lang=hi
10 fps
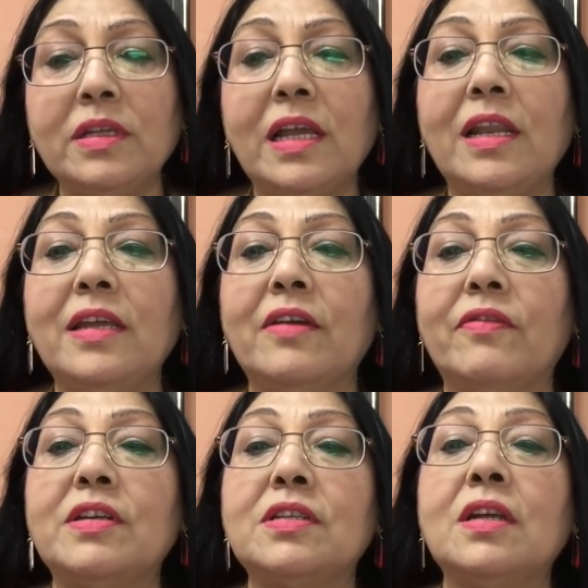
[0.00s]
उनके लिए यह
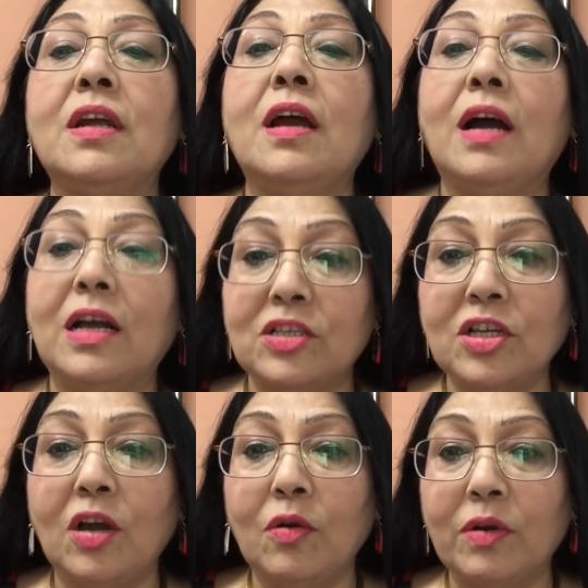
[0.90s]
वर्ष
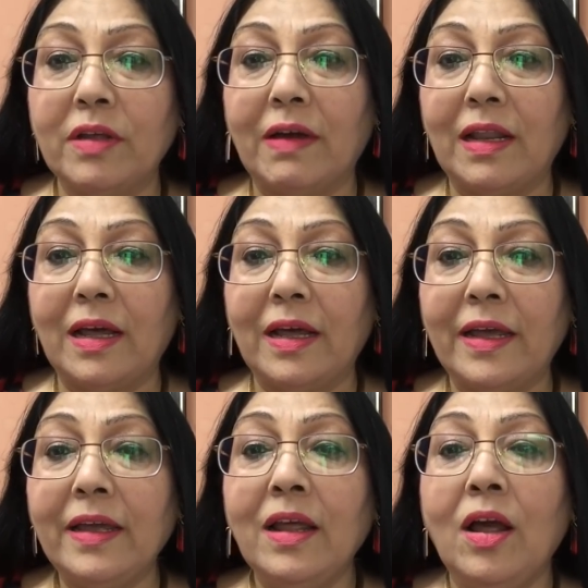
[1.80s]
अच्छा होने वाला
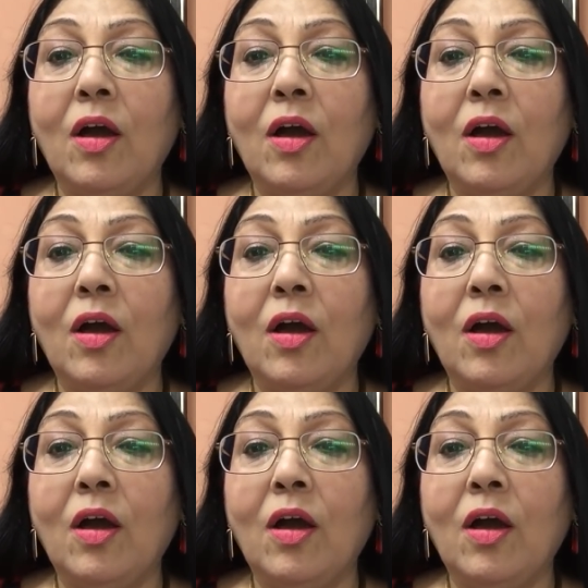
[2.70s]
है